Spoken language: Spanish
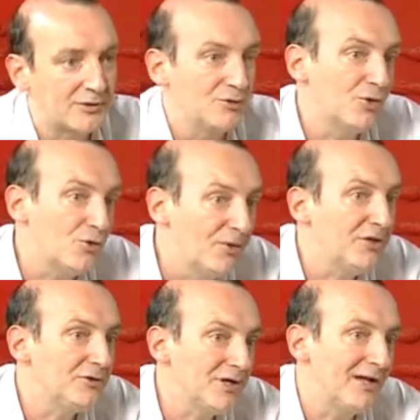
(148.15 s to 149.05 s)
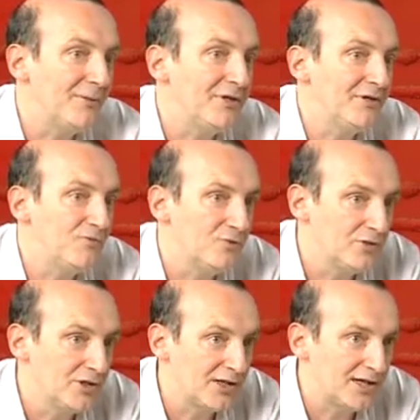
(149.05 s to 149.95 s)
tener un documento y a la vez
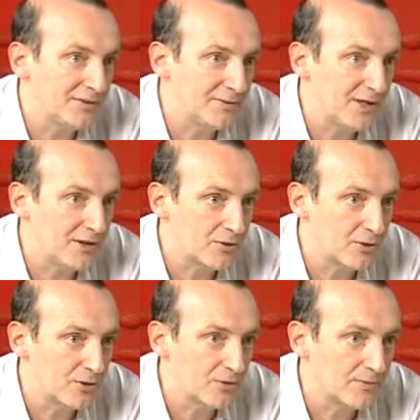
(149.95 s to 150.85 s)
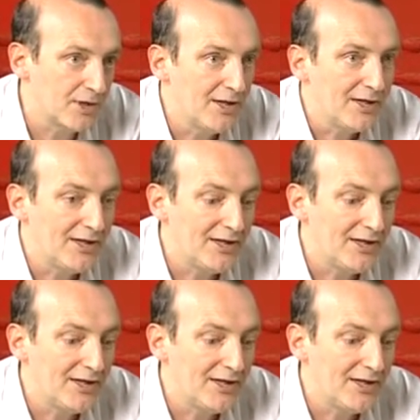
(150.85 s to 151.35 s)
difundir la actividad del coro. Mm.